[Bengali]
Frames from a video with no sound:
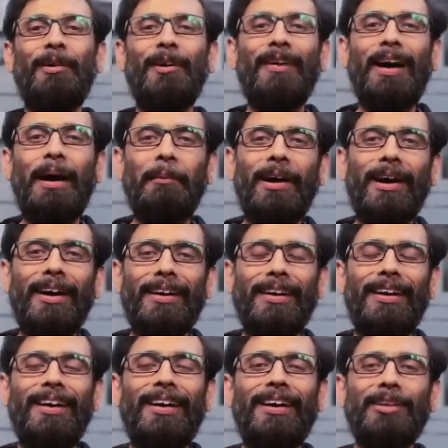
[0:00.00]
এবং আমার
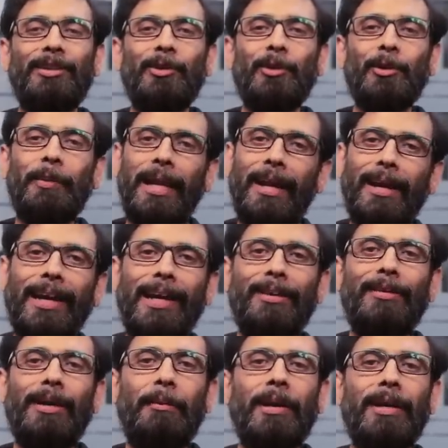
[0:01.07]
ছোটোবেলা
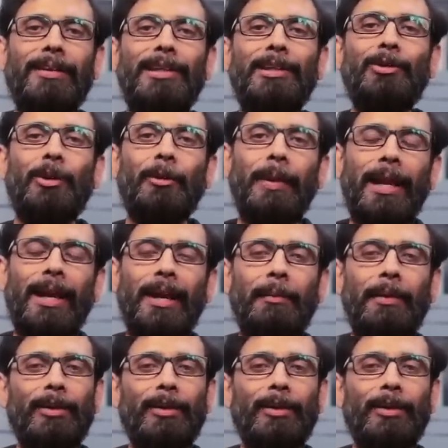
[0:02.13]
কেন আমার কিশোর বেলা